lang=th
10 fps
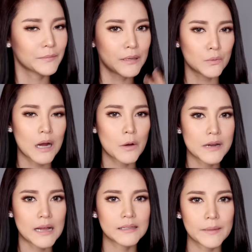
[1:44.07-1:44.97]
ผิวเรา
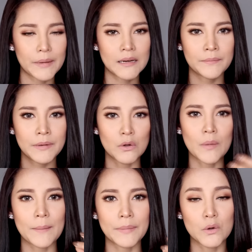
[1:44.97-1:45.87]
เนี่ยจะเป็นผิว
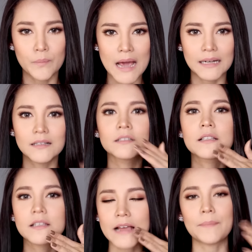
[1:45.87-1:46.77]
แบบผิวแมตต์คือ
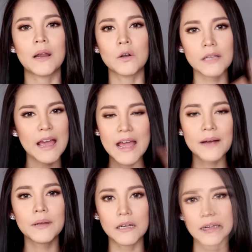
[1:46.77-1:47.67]
จับแล้วจะแห้ง
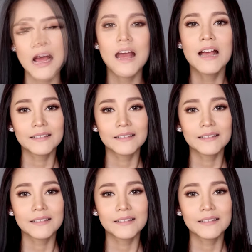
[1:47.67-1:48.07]
ไปเลยนะ